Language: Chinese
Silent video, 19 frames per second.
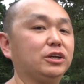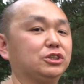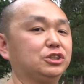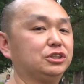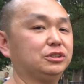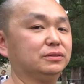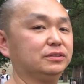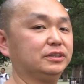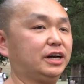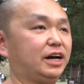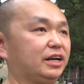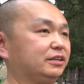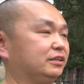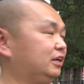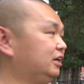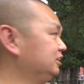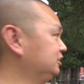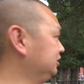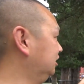形看
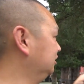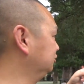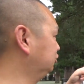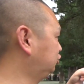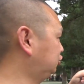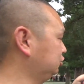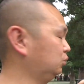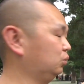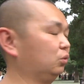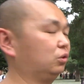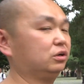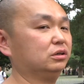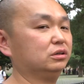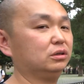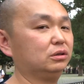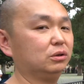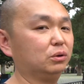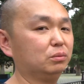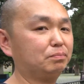起来像9
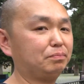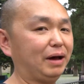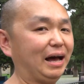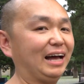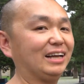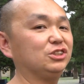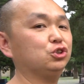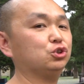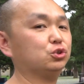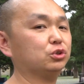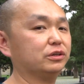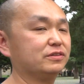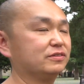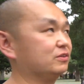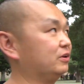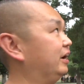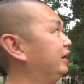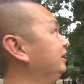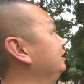颗龙盘旋在